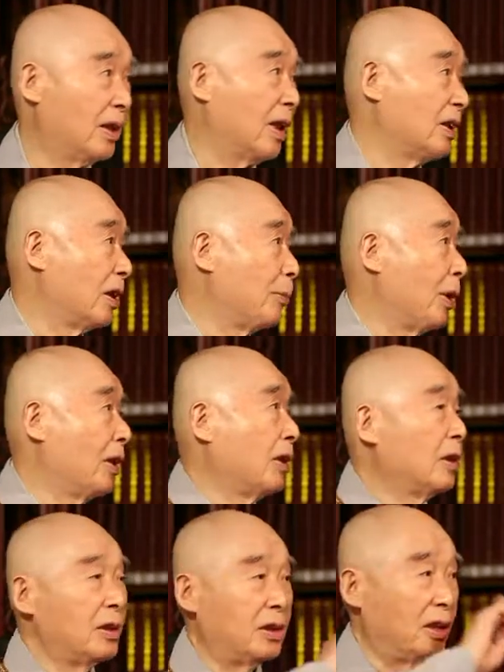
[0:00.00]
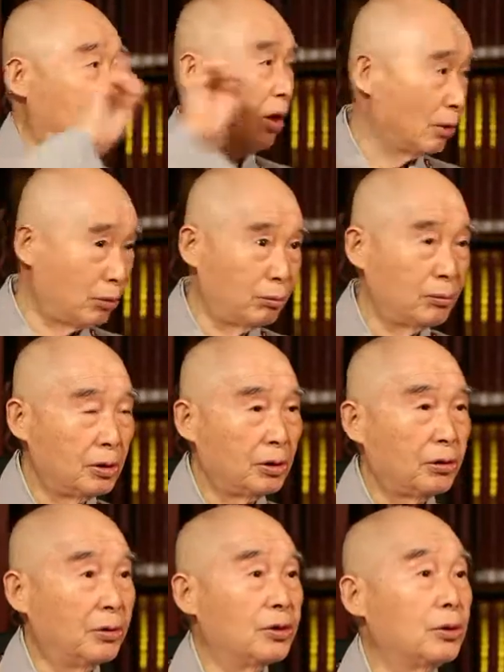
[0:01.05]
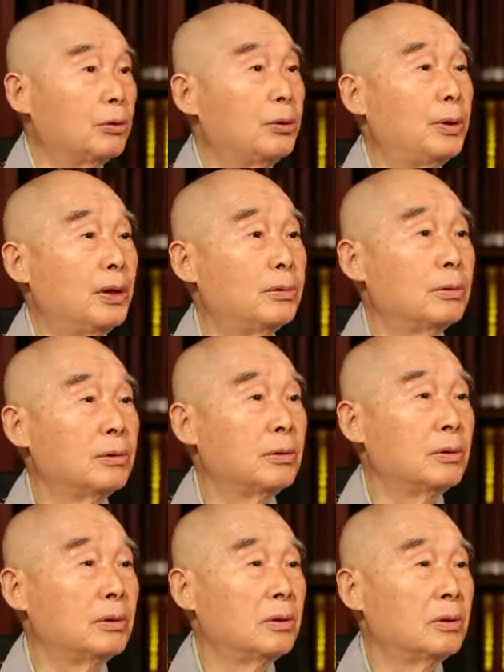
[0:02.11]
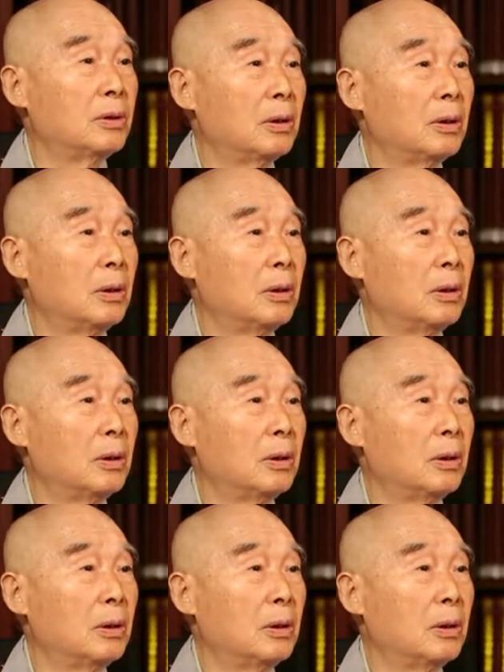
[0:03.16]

你看这边这一套书，就《四库全书》。嗯。